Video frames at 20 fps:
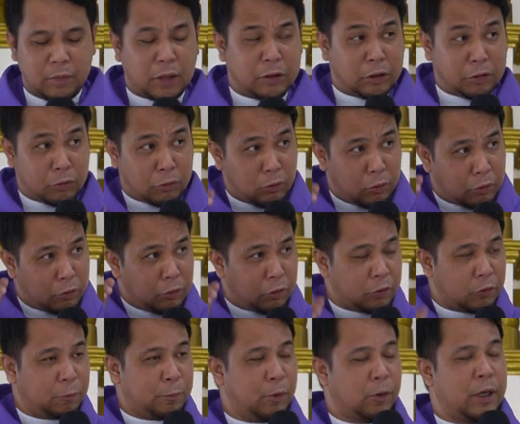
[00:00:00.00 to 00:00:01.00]
that is good
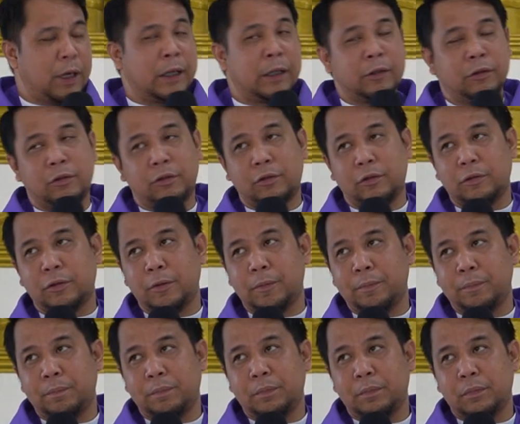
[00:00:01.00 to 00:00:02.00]
news for us.
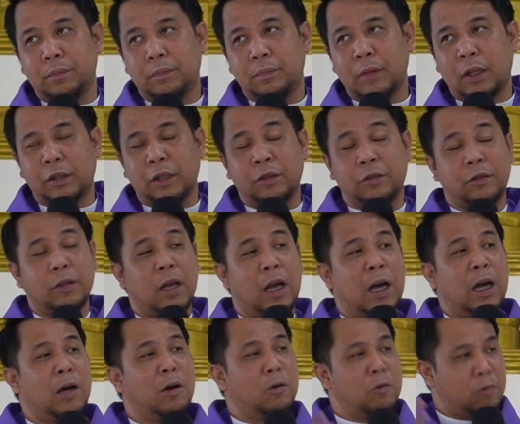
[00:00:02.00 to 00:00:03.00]
That is
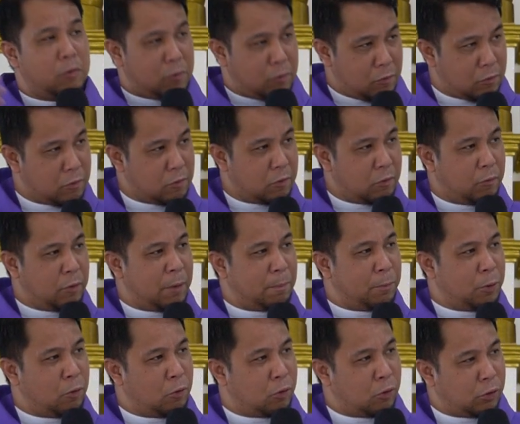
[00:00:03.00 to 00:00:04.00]
how we
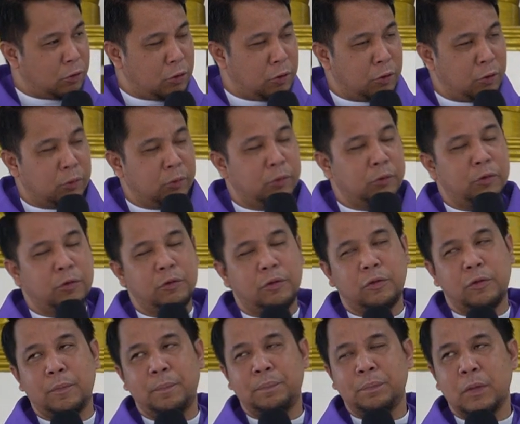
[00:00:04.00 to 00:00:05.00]
view good
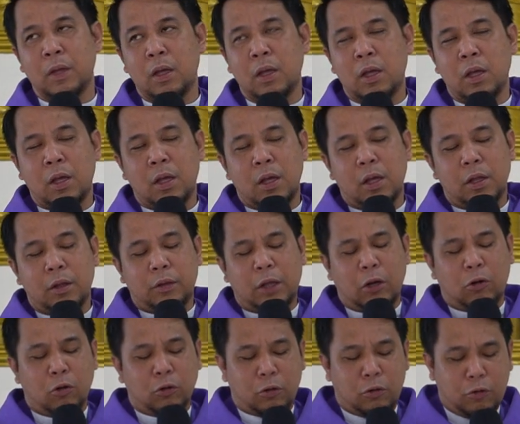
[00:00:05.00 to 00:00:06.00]
news.
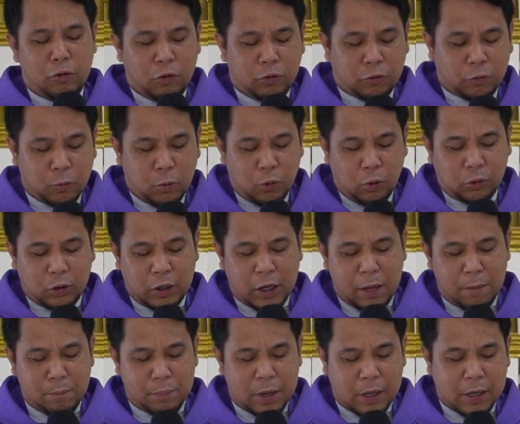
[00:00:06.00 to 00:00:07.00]
Ti good news wano
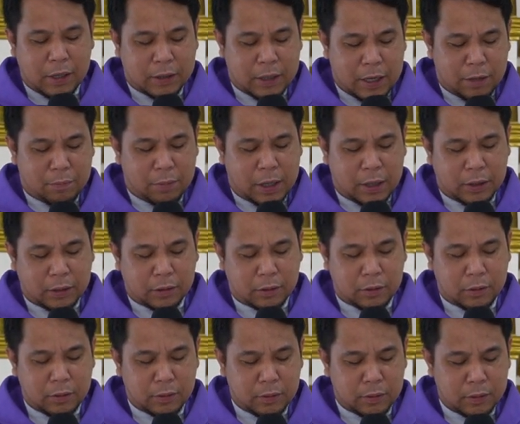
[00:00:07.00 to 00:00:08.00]
tinaimbaga dama,
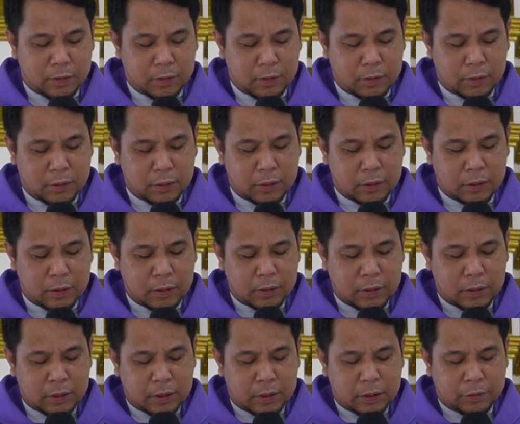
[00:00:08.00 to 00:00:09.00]

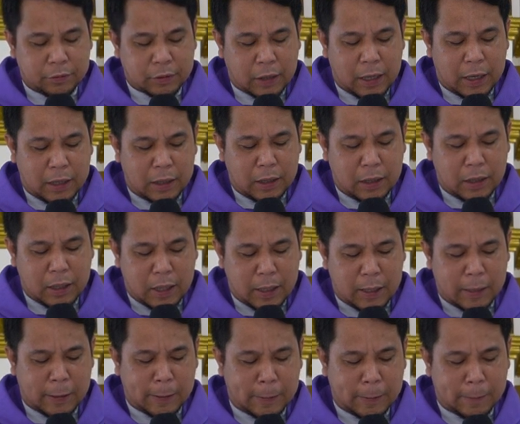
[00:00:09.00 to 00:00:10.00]
saan
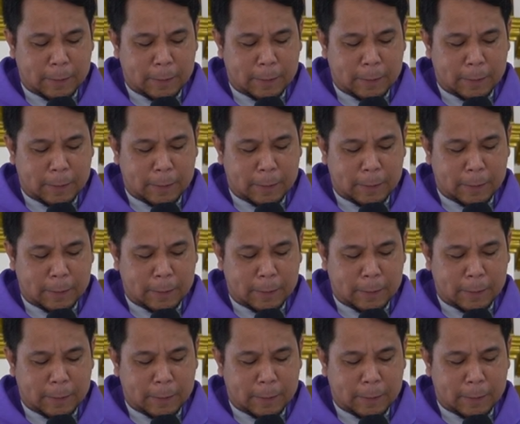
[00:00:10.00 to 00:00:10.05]
nga